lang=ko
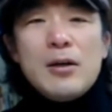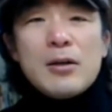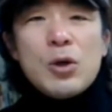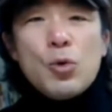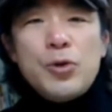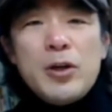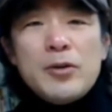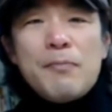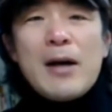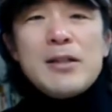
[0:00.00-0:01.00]
그리고
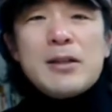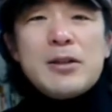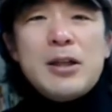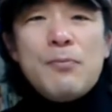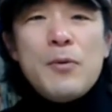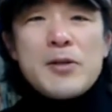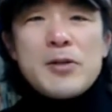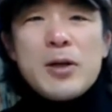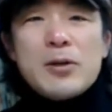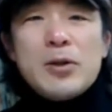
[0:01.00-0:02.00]
훈련 방식들을
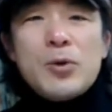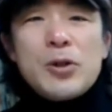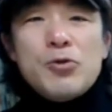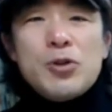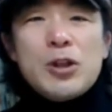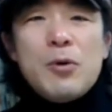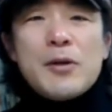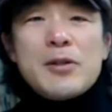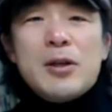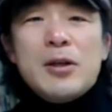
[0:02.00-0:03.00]
보면서 그리고 선수들을
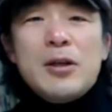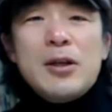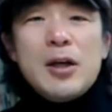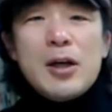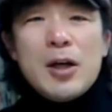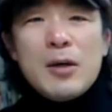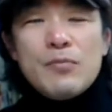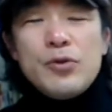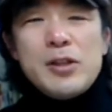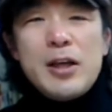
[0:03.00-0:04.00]
보면서 어,
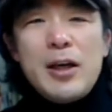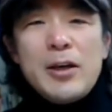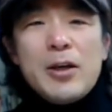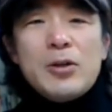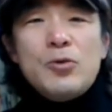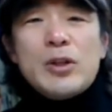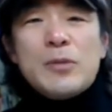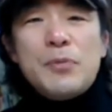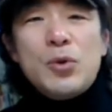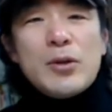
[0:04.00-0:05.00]
문제 해결을
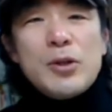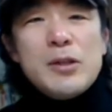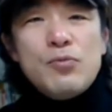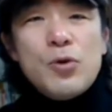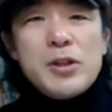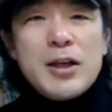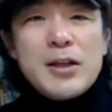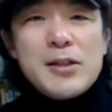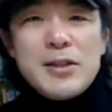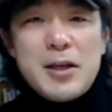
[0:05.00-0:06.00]
위해서 필요한 것이
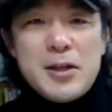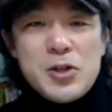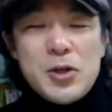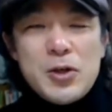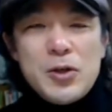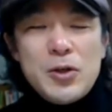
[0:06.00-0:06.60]
무엇인가를 찾았겠죠.